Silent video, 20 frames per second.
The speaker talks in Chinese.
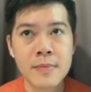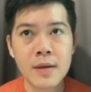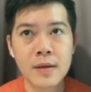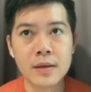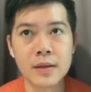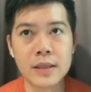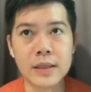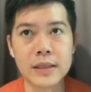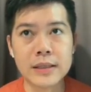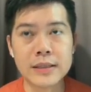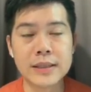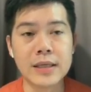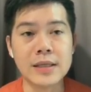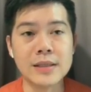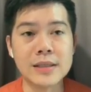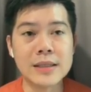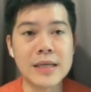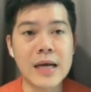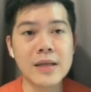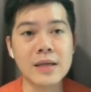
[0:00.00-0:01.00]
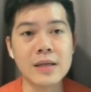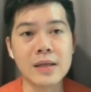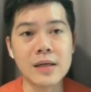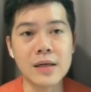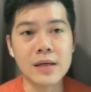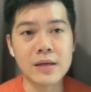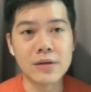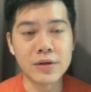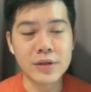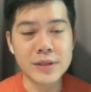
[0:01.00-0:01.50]
你省下你
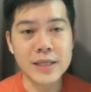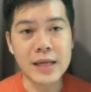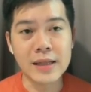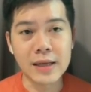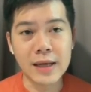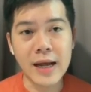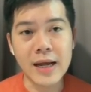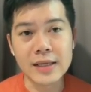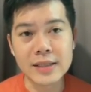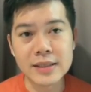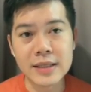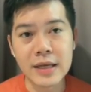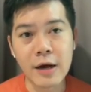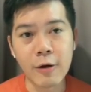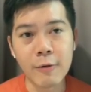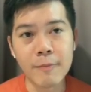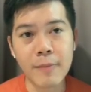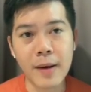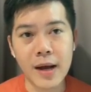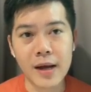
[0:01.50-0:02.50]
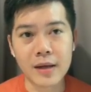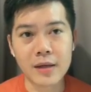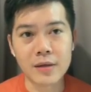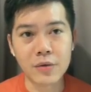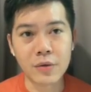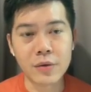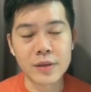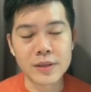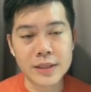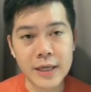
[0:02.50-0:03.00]
的日常的开销，把更多
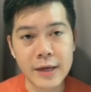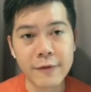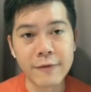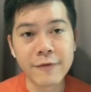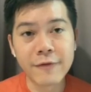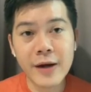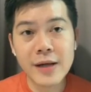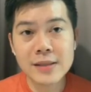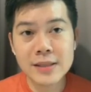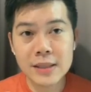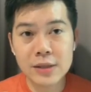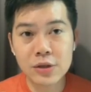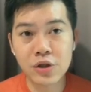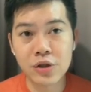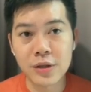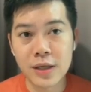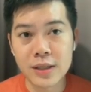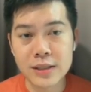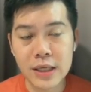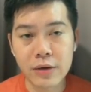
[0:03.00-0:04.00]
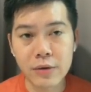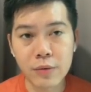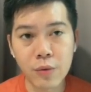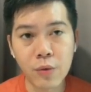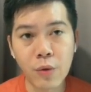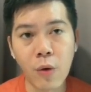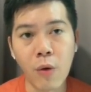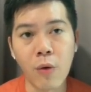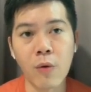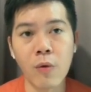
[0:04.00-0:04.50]
的钱放进去你的交易户
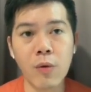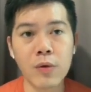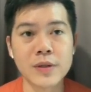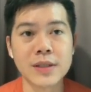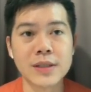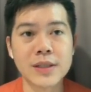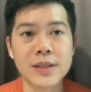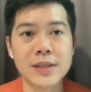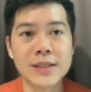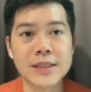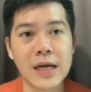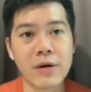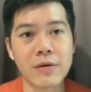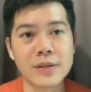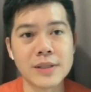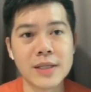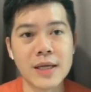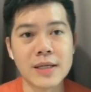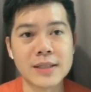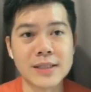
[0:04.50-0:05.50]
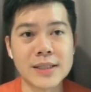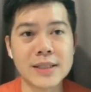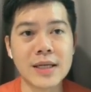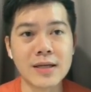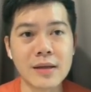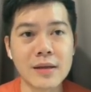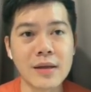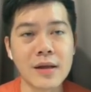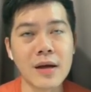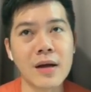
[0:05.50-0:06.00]
口，或者是找一些
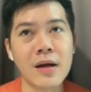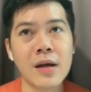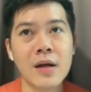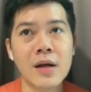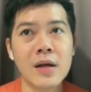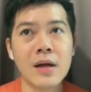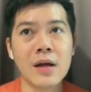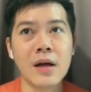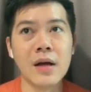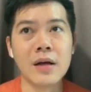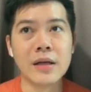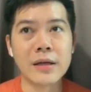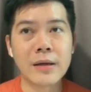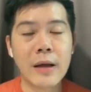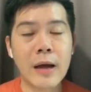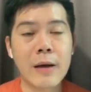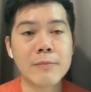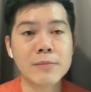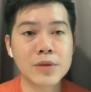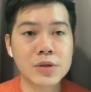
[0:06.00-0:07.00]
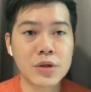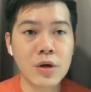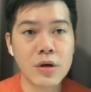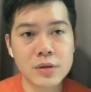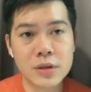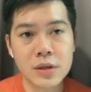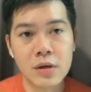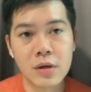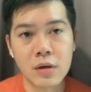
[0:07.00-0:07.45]
新的呃 income source，